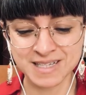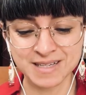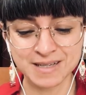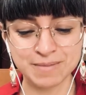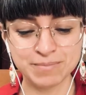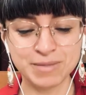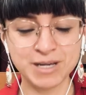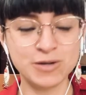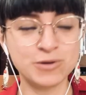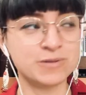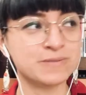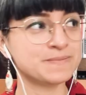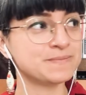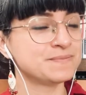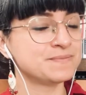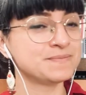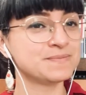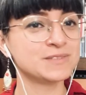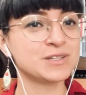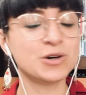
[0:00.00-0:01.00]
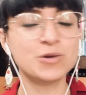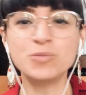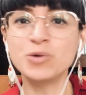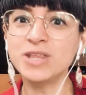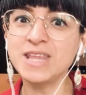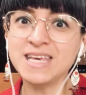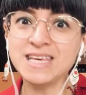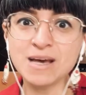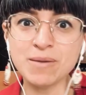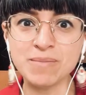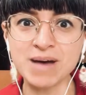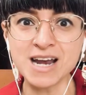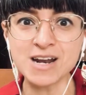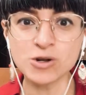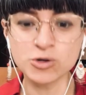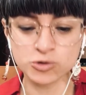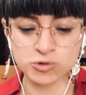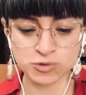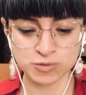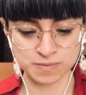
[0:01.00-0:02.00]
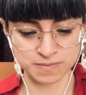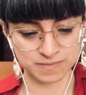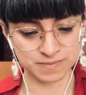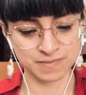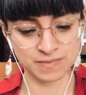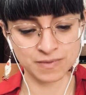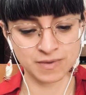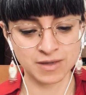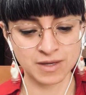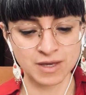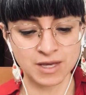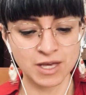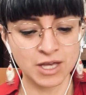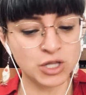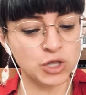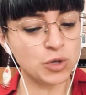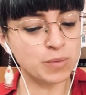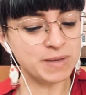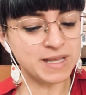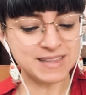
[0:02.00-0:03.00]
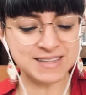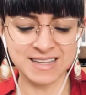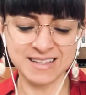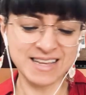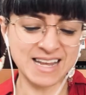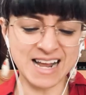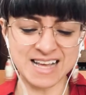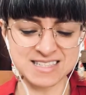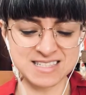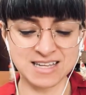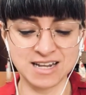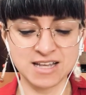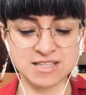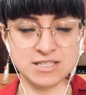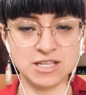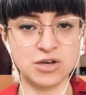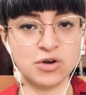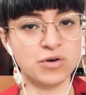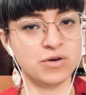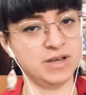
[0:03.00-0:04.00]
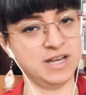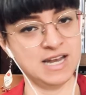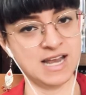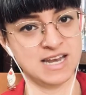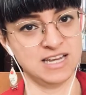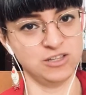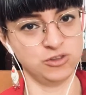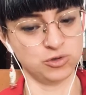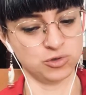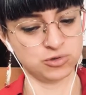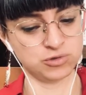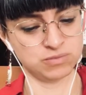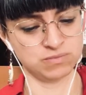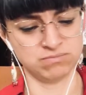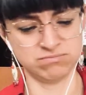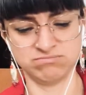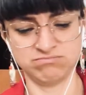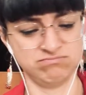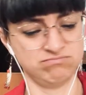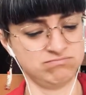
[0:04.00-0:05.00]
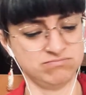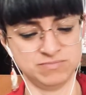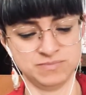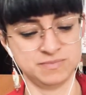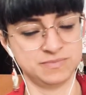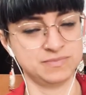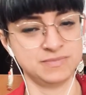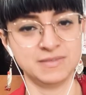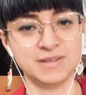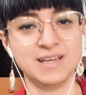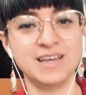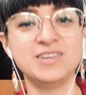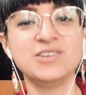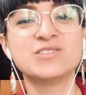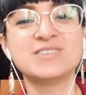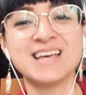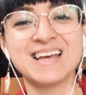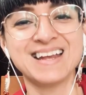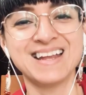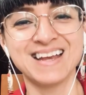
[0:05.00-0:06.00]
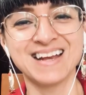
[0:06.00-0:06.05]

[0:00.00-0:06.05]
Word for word: Pero, ¿cómo he de llamarlos? No me atenderán si les digo enanitos. Ellos se creen